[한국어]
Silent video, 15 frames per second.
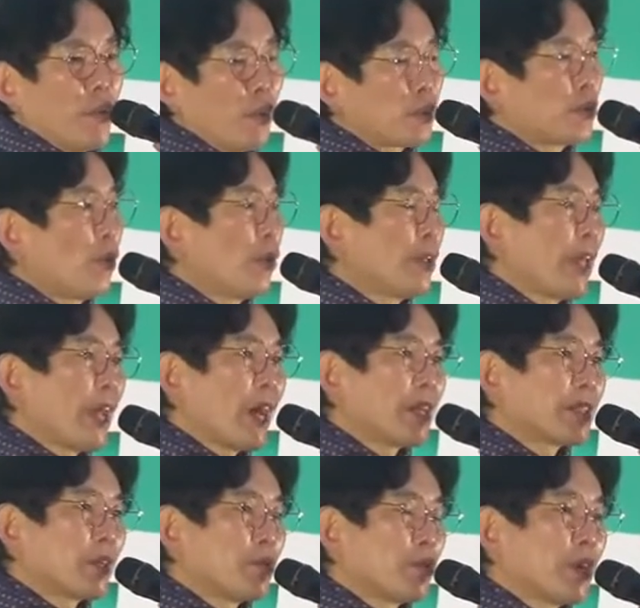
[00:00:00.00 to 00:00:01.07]
보통
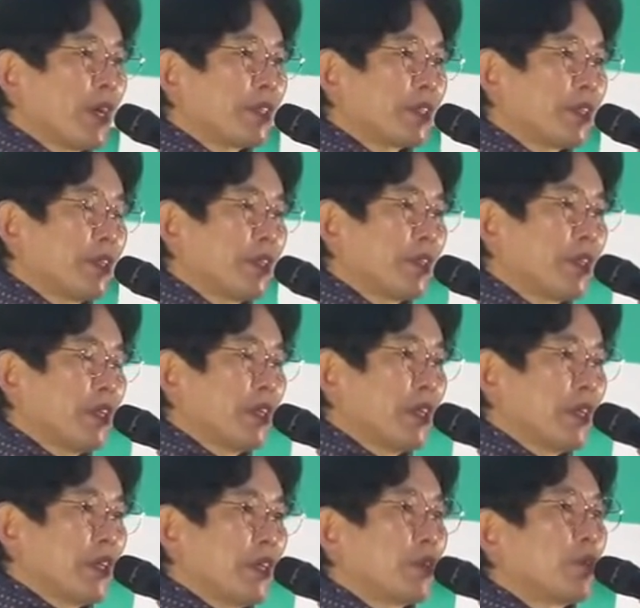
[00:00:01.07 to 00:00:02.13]
내각제 국가에서는
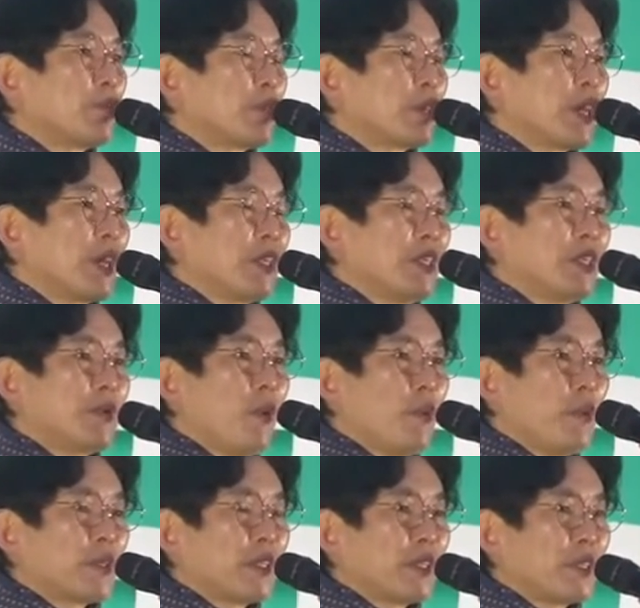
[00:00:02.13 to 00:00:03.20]
여론조사가
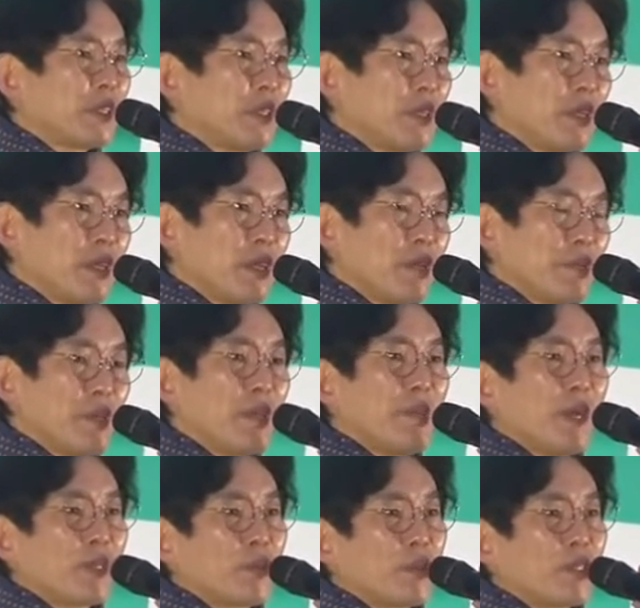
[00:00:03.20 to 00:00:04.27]
25%
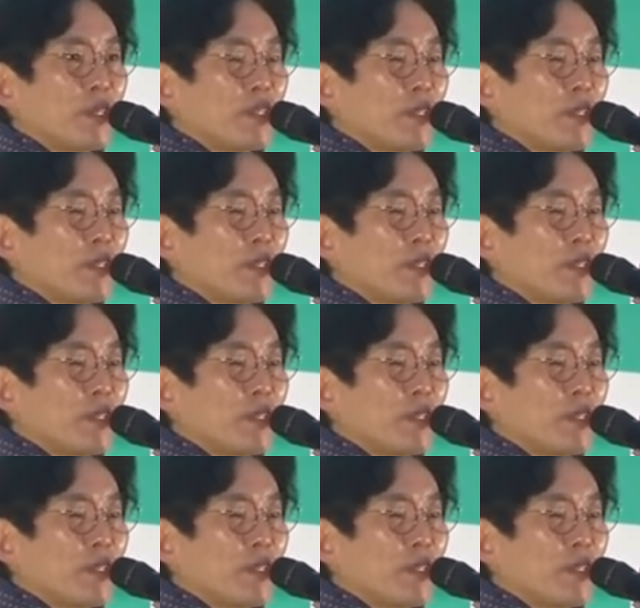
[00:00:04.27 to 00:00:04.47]
미만으로